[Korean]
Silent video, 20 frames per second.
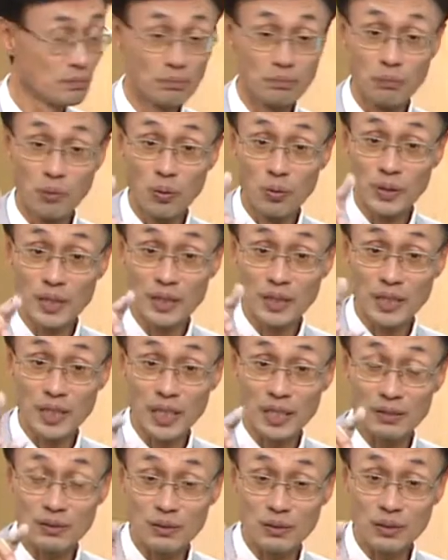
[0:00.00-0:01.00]

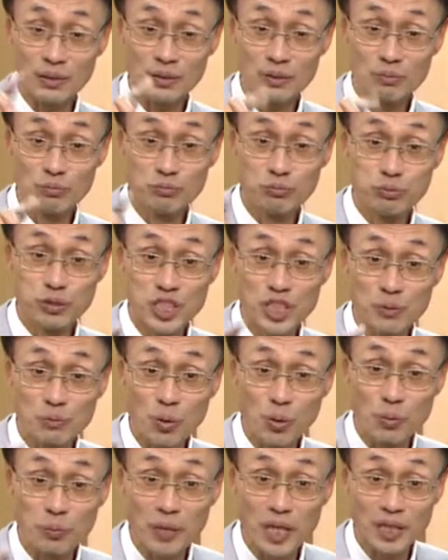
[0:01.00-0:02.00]
몽이라는 거는
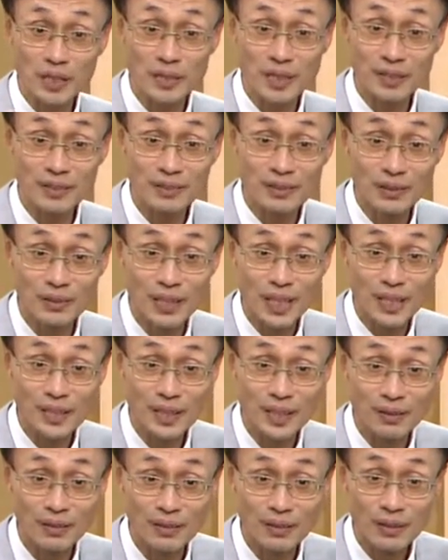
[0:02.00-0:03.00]
무지몽매하다는 건
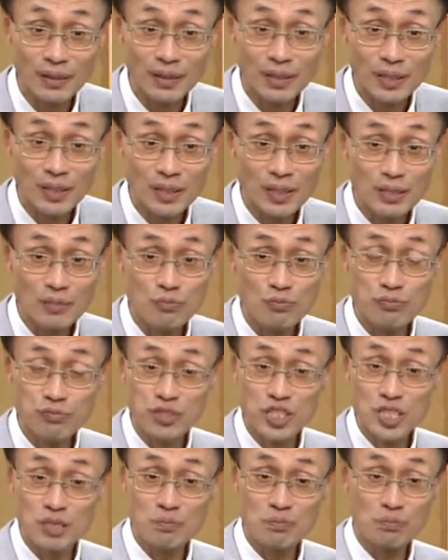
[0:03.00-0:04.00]
아니에요.
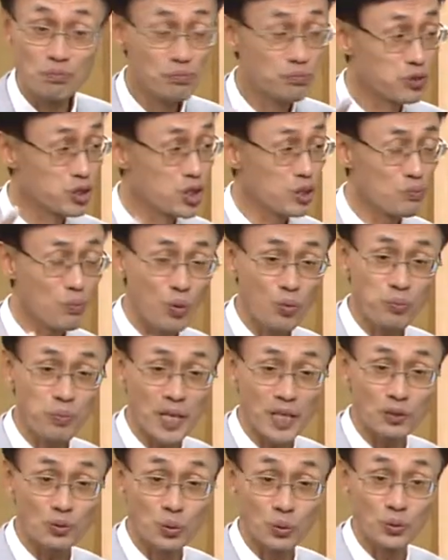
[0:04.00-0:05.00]

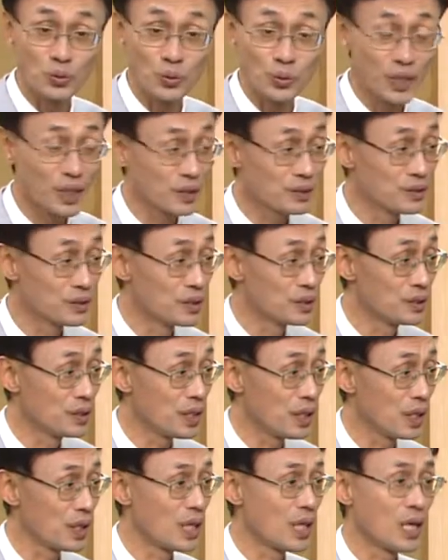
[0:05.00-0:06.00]
무지몽매한 족속이라는
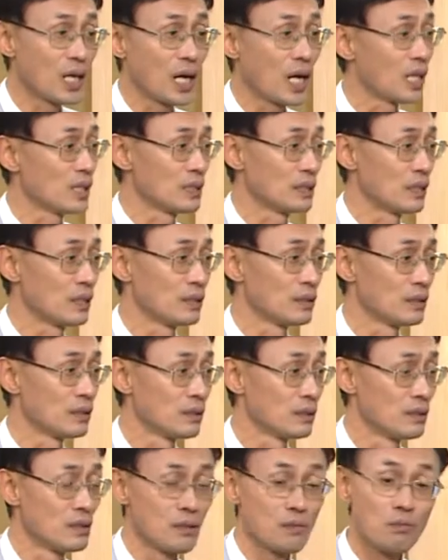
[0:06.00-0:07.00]
뜻인데 아니다 이게.
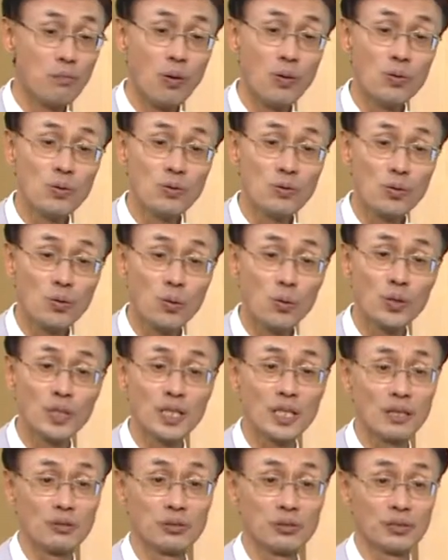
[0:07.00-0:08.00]

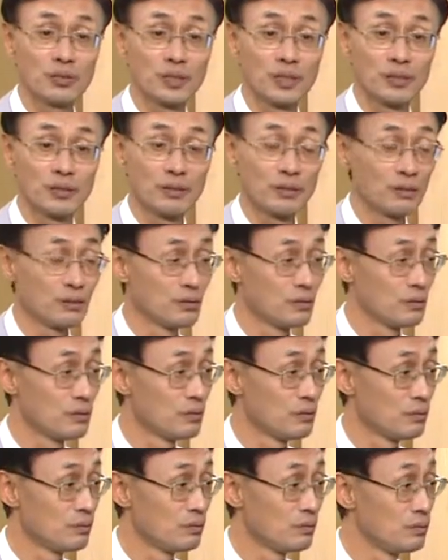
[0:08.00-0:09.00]
몽골이라고 쓰세요.
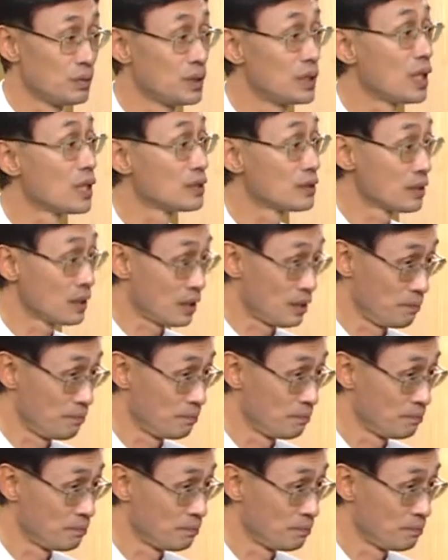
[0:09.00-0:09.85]
위대한 사람.